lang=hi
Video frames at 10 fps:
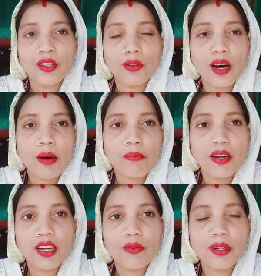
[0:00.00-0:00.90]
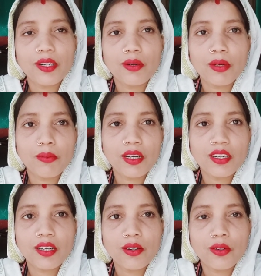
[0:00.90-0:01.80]
तो आप मन हाँ वीडियो में
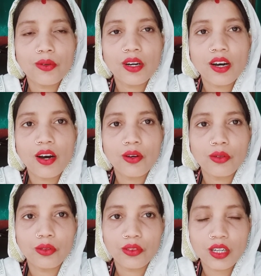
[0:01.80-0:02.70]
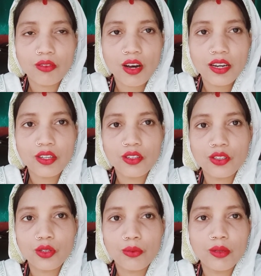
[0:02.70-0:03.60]
बने रहो और संगवारी हो
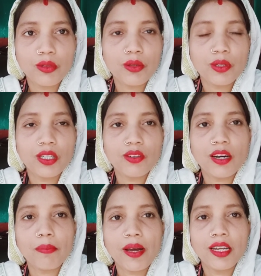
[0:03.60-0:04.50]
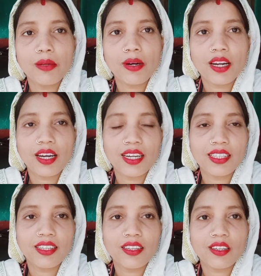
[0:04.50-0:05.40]
जो भी मोर वीडियो ला पहली बार अगर
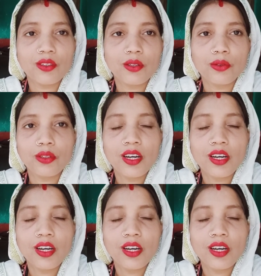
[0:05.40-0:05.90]
देखत हो